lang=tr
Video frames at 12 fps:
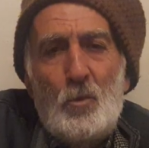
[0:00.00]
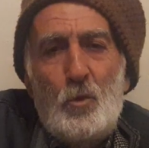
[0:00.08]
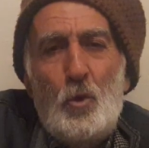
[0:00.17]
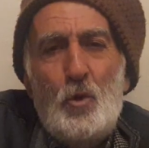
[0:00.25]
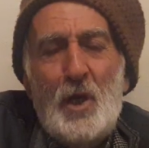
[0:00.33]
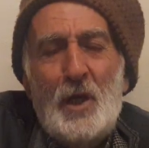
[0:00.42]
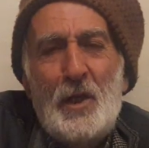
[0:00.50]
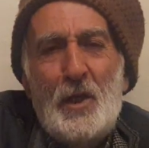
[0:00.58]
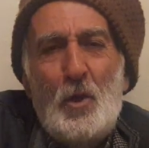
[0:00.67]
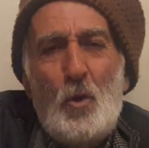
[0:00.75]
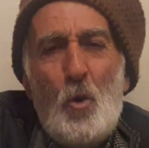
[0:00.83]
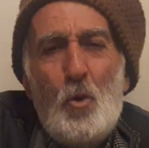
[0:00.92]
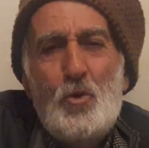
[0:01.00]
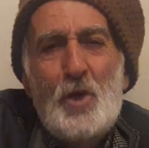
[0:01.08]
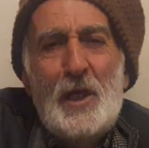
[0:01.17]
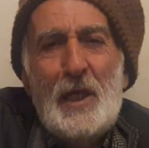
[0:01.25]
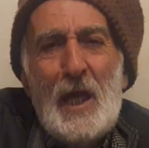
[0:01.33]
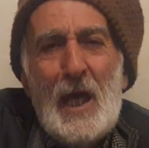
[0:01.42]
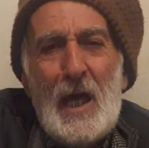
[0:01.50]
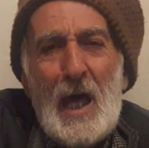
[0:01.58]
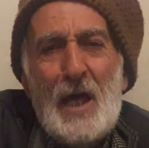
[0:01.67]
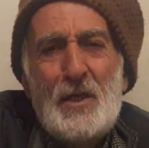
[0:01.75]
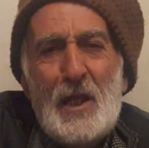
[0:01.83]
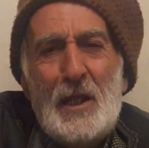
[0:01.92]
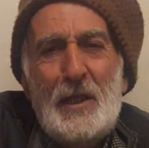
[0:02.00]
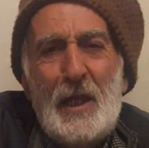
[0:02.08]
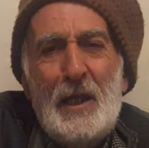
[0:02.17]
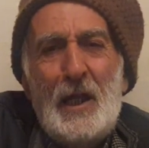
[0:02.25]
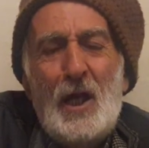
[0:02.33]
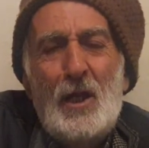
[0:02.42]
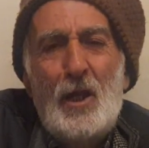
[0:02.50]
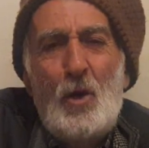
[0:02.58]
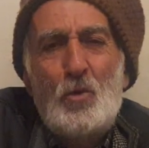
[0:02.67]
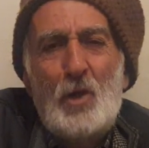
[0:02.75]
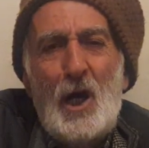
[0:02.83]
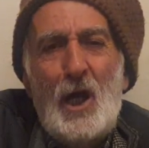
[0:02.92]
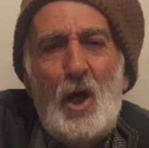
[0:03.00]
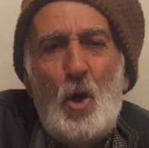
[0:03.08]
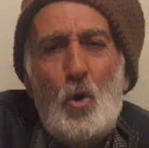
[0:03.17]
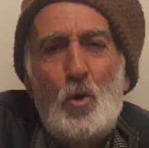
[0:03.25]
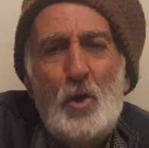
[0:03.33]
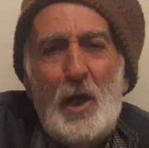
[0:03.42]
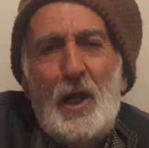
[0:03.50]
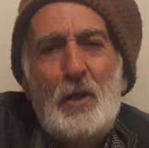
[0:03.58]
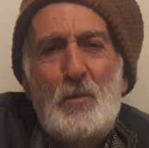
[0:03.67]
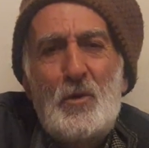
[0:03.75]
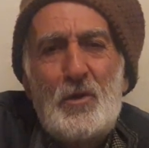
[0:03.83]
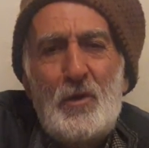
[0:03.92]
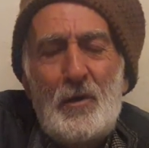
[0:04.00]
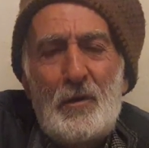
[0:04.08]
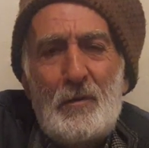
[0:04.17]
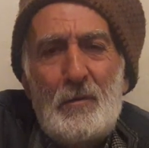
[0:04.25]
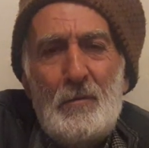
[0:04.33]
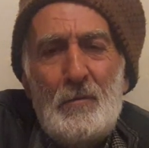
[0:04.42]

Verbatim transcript: Dünyada önce de ezelden Allahu Teala onu yaratmıştır.